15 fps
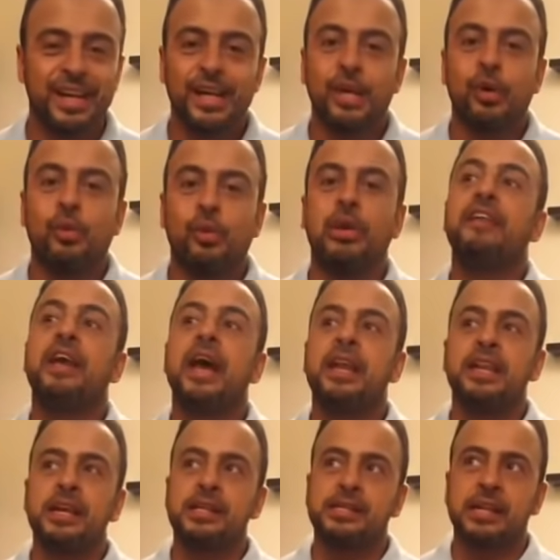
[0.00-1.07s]
واللي فيها
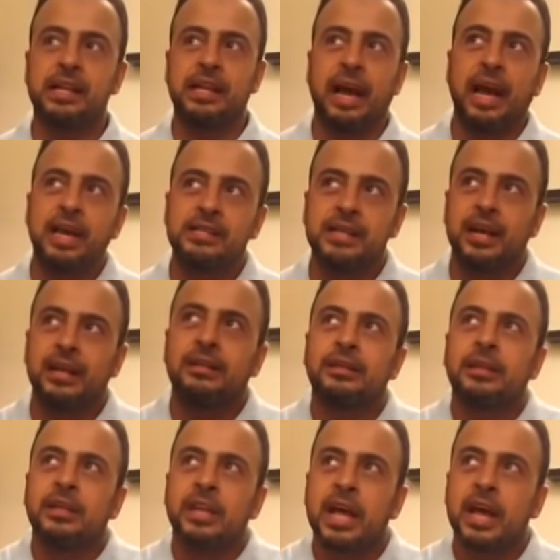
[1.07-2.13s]
الناس اللي عايزة
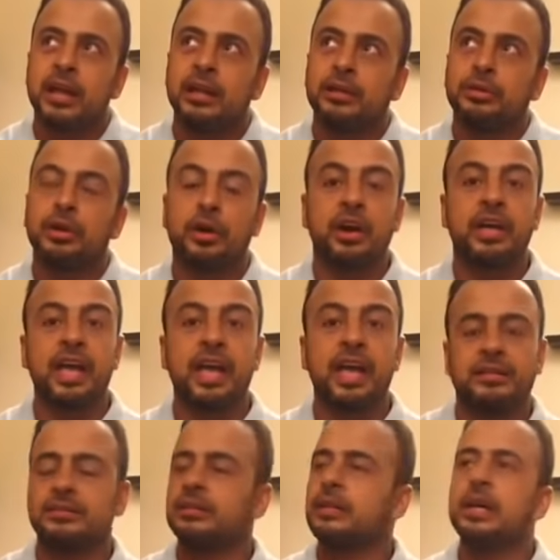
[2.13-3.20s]
تنال
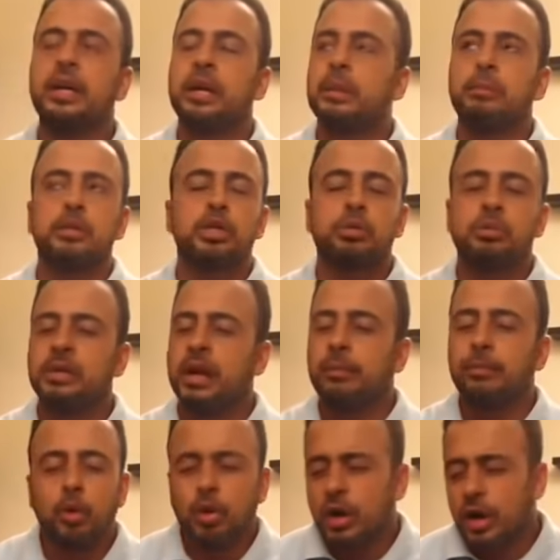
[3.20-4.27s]
درجات مش
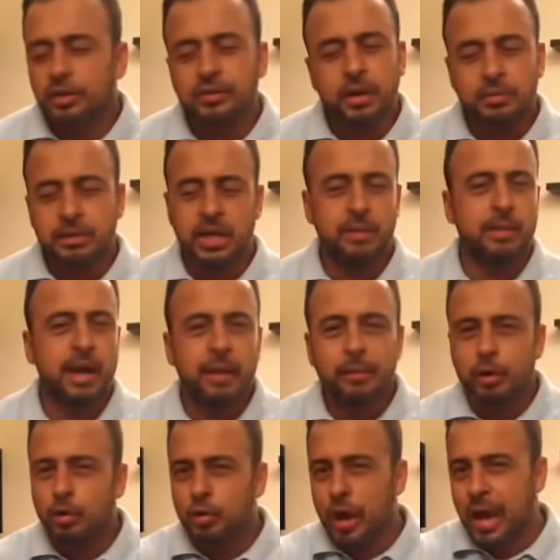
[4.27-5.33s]
بيبلغها طبيعي
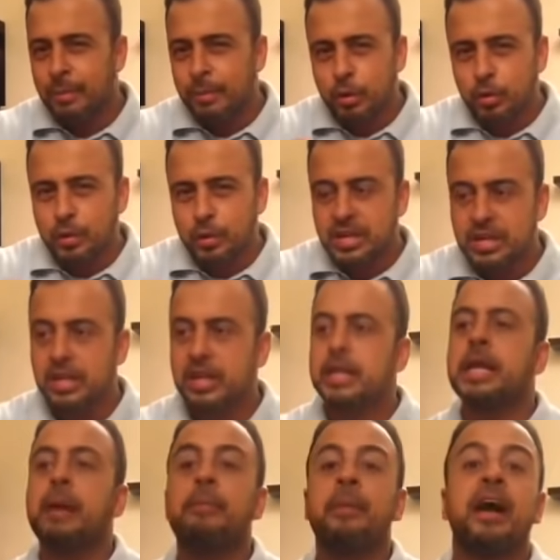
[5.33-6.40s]
بعمله لأن عمله قليل
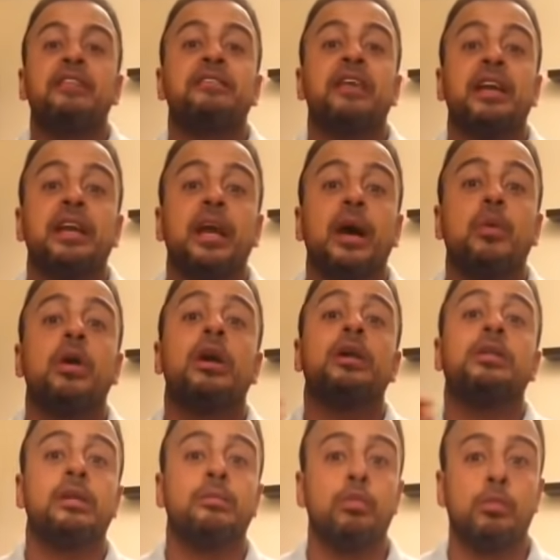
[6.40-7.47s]
يبحث عن الأوقات
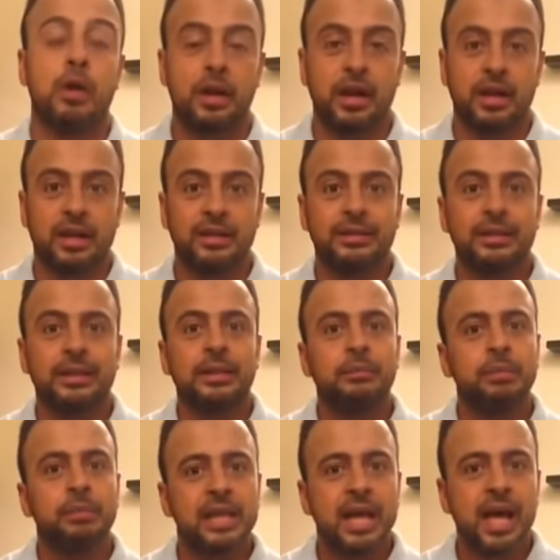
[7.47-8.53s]
المباركة
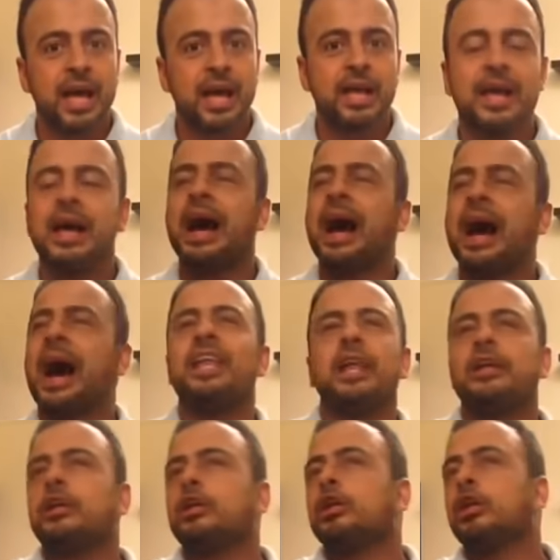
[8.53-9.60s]
منها على
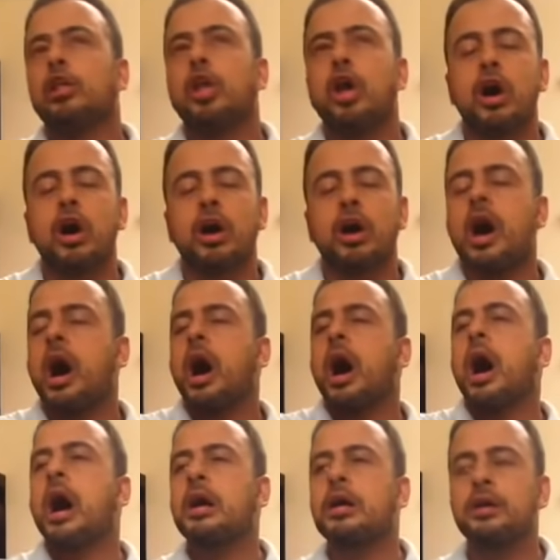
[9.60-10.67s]
الإطلاق
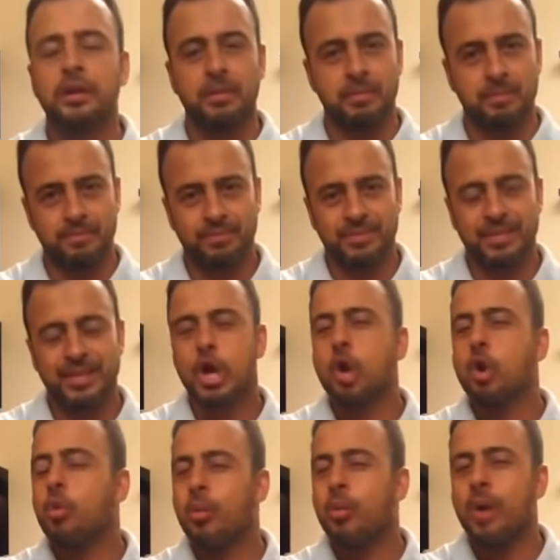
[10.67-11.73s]
أكرم
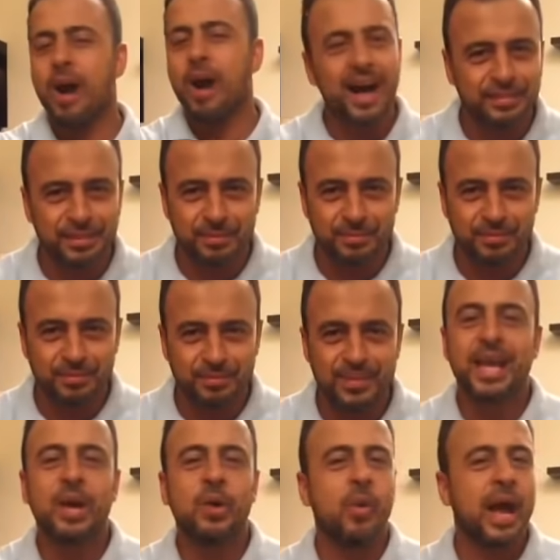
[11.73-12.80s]
وأعظم
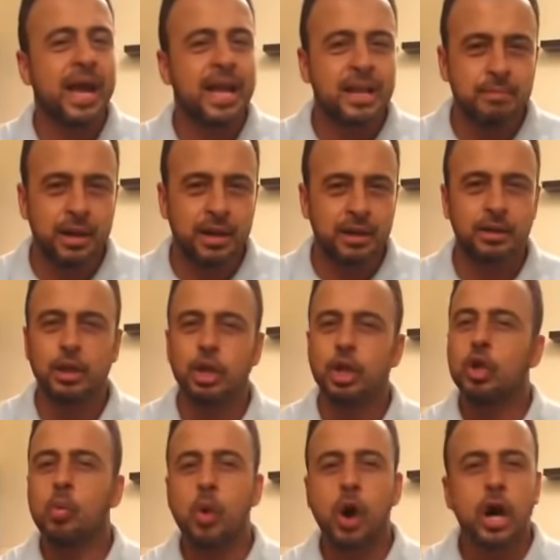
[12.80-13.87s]
وأجمل
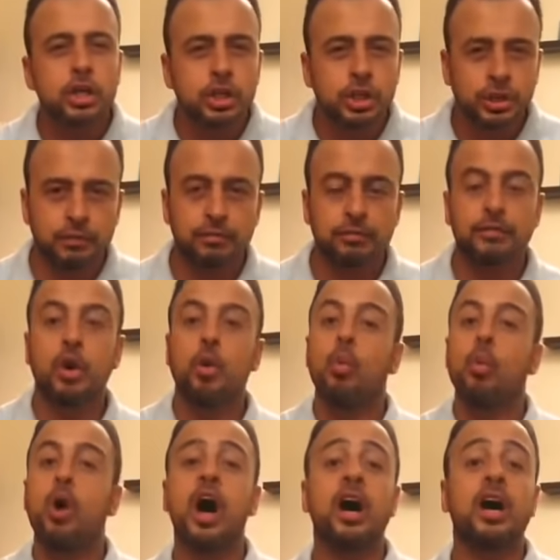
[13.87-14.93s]
وأشرف
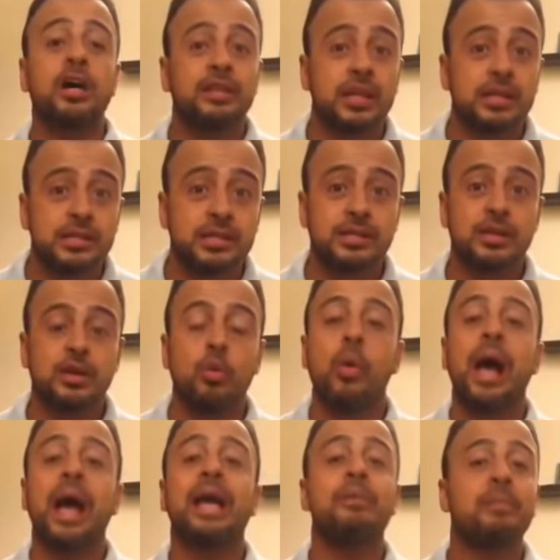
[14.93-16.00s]
وأقدس
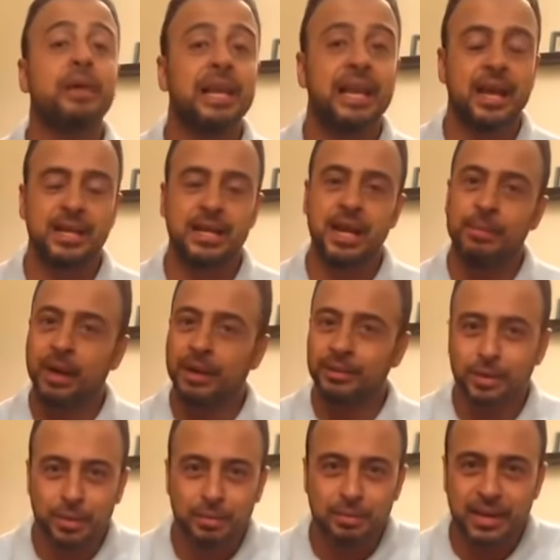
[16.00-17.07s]
وأجمل الأيام عند
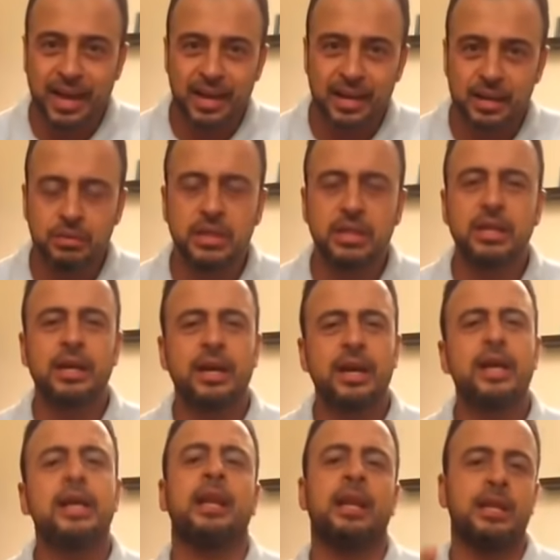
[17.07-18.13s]
رب العالمين
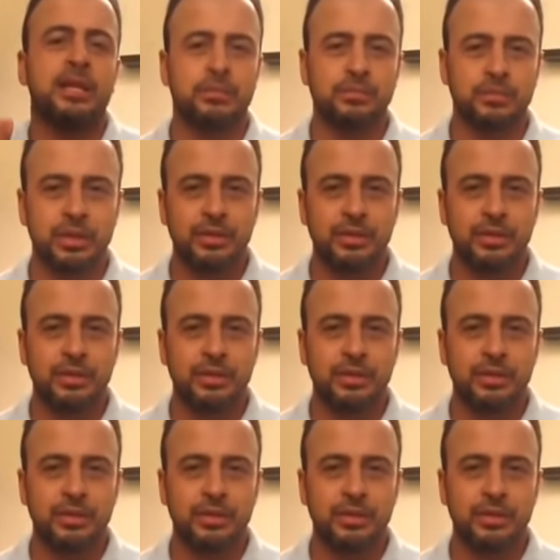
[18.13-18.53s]
هي الأيام دي